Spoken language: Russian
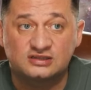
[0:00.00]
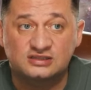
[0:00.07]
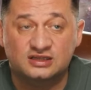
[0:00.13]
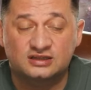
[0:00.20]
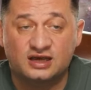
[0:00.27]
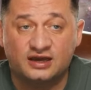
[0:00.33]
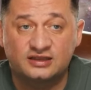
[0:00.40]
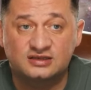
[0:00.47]

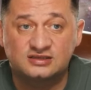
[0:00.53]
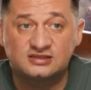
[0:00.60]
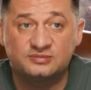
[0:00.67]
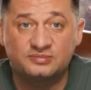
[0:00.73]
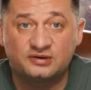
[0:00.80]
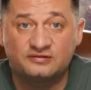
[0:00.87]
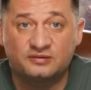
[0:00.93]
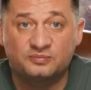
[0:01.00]
Задайте
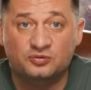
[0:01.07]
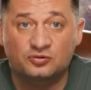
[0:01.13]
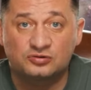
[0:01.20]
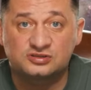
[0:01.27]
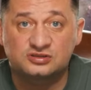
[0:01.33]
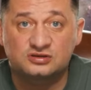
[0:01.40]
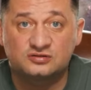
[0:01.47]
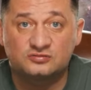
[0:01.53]
себе
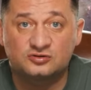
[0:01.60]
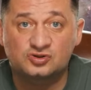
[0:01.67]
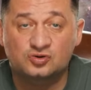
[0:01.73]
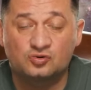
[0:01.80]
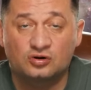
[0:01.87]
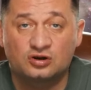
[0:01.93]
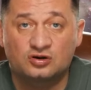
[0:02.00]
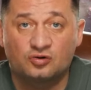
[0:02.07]
вопрос,
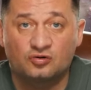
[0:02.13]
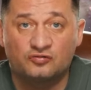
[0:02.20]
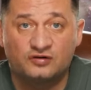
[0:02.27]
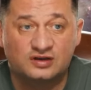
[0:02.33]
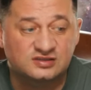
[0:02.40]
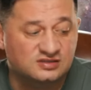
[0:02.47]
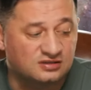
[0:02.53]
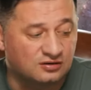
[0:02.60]
сколько у
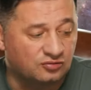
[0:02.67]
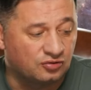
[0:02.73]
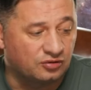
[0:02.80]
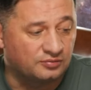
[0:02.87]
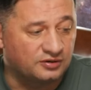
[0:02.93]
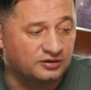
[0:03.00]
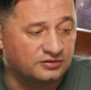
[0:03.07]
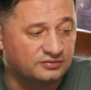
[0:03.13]
вас
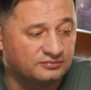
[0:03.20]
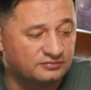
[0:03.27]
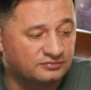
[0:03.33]
знакомых?